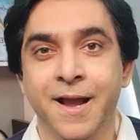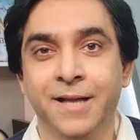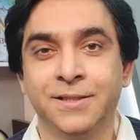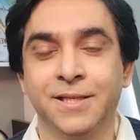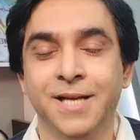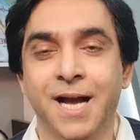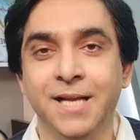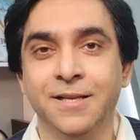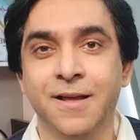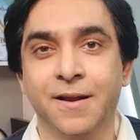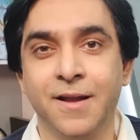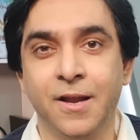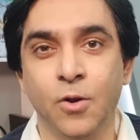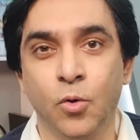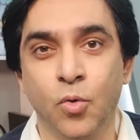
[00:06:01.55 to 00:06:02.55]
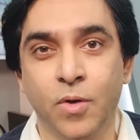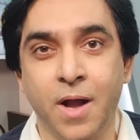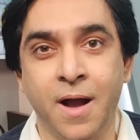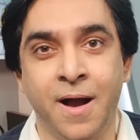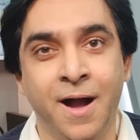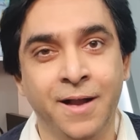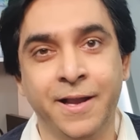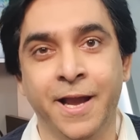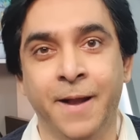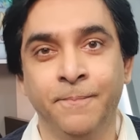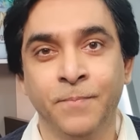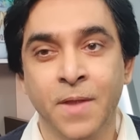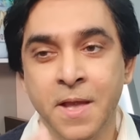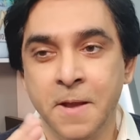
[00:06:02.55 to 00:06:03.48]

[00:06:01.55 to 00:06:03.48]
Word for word: एहतजाज करना लोगों का हक है